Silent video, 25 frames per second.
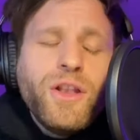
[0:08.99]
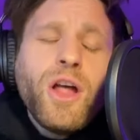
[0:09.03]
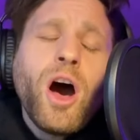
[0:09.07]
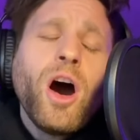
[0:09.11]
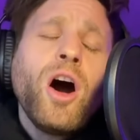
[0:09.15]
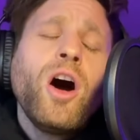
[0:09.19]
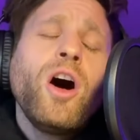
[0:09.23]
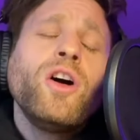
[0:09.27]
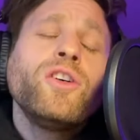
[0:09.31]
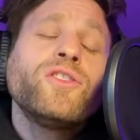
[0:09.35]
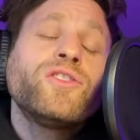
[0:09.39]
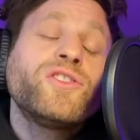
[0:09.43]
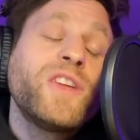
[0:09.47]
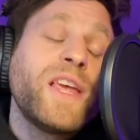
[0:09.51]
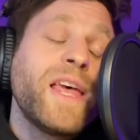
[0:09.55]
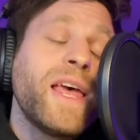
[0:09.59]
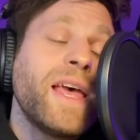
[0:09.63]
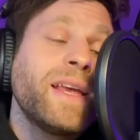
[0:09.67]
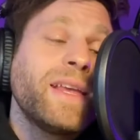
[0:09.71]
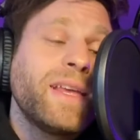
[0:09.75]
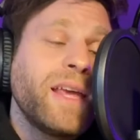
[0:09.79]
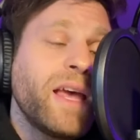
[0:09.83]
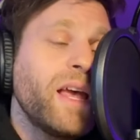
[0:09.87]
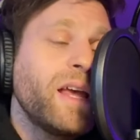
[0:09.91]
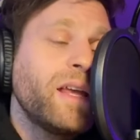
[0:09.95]
No
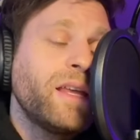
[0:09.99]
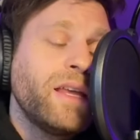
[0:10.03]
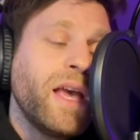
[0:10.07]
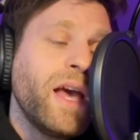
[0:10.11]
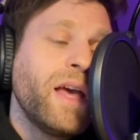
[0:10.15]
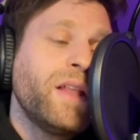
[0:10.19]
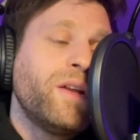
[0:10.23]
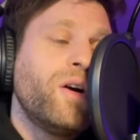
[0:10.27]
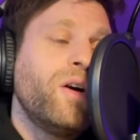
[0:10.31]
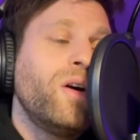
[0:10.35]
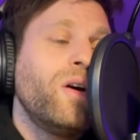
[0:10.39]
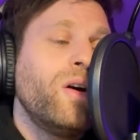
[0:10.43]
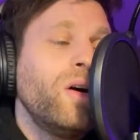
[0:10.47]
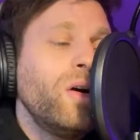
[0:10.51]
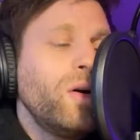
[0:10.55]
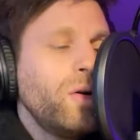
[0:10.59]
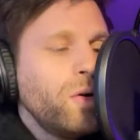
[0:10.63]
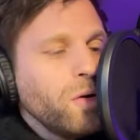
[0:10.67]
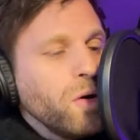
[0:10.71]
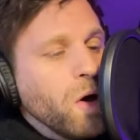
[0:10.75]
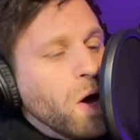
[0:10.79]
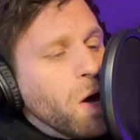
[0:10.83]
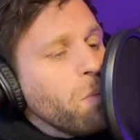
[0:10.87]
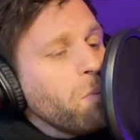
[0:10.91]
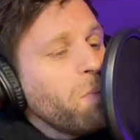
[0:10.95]
sé qué
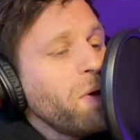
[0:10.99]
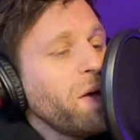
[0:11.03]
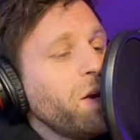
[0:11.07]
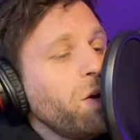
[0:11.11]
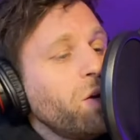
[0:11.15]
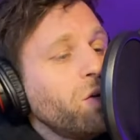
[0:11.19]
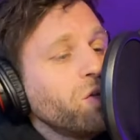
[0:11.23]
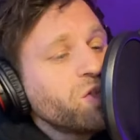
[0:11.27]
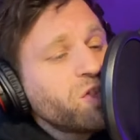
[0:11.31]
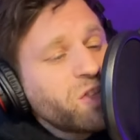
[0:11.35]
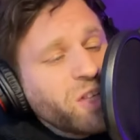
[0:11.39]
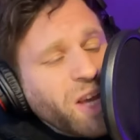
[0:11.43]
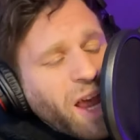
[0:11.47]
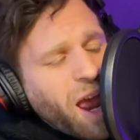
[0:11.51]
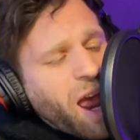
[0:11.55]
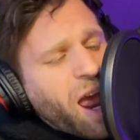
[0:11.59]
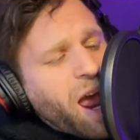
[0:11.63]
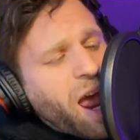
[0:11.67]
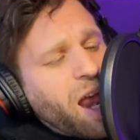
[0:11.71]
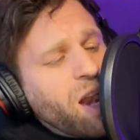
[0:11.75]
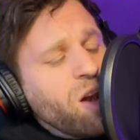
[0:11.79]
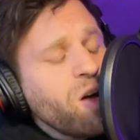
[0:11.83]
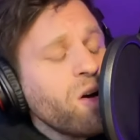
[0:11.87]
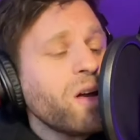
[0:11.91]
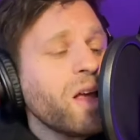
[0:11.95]
quiero, pero
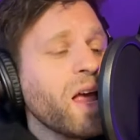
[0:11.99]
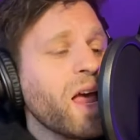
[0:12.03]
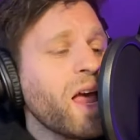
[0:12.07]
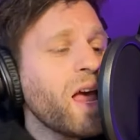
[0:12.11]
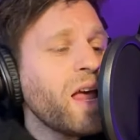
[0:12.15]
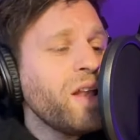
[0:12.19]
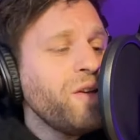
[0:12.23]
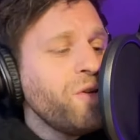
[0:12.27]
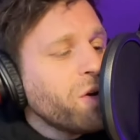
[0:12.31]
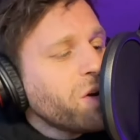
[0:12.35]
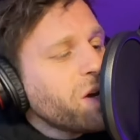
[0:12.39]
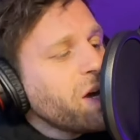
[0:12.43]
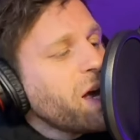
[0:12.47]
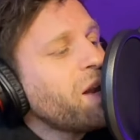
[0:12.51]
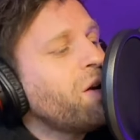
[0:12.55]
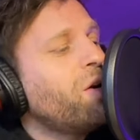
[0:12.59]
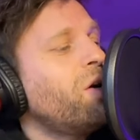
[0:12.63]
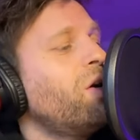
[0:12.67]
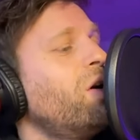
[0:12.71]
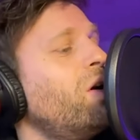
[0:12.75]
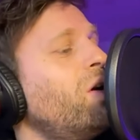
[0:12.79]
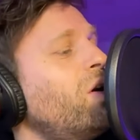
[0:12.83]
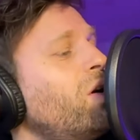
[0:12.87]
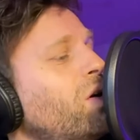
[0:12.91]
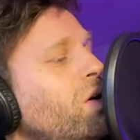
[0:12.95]
sé lo que no
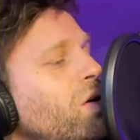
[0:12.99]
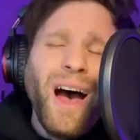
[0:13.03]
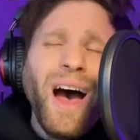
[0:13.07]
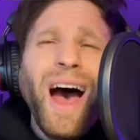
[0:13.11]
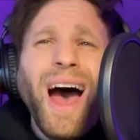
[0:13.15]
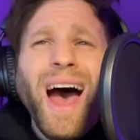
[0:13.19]
quiero.